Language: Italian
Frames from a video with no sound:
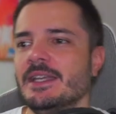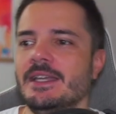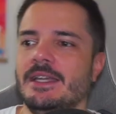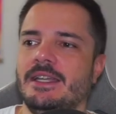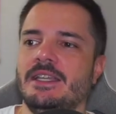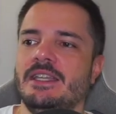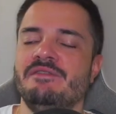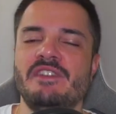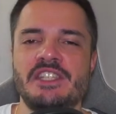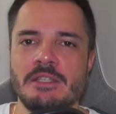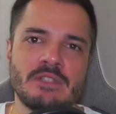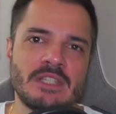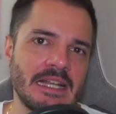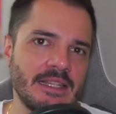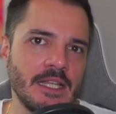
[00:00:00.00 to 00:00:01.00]
eh, invece di
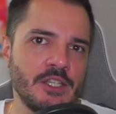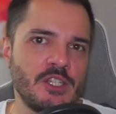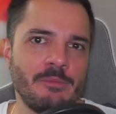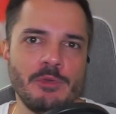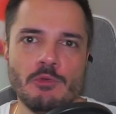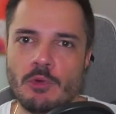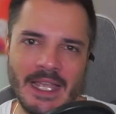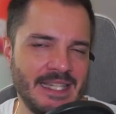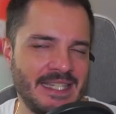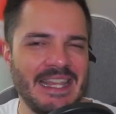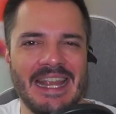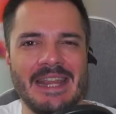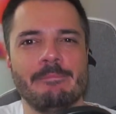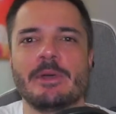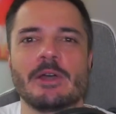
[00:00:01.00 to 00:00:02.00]
usare delle GPU che
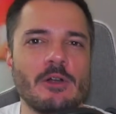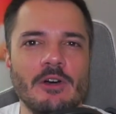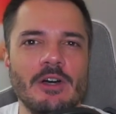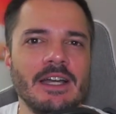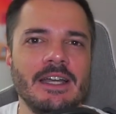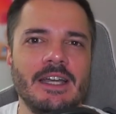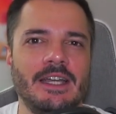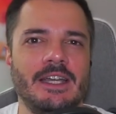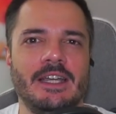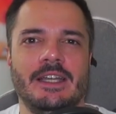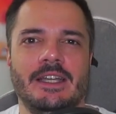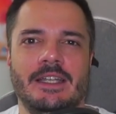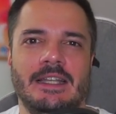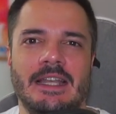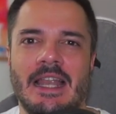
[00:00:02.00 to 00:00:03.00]
sarebbero
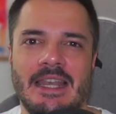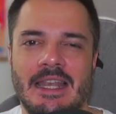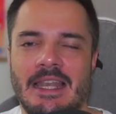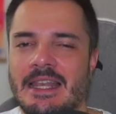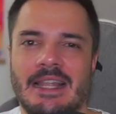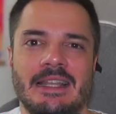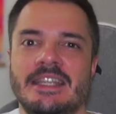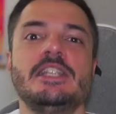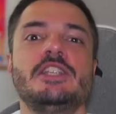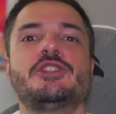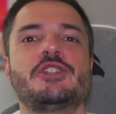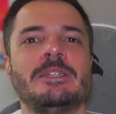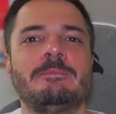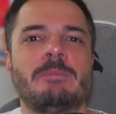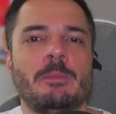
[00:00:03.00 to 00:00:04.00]
eh, la, la, il
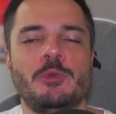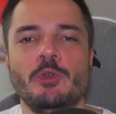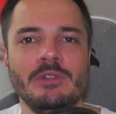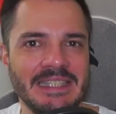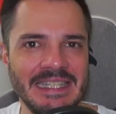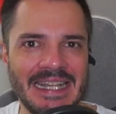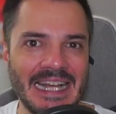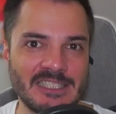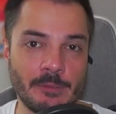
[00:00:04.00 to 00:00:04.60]
chip più indicato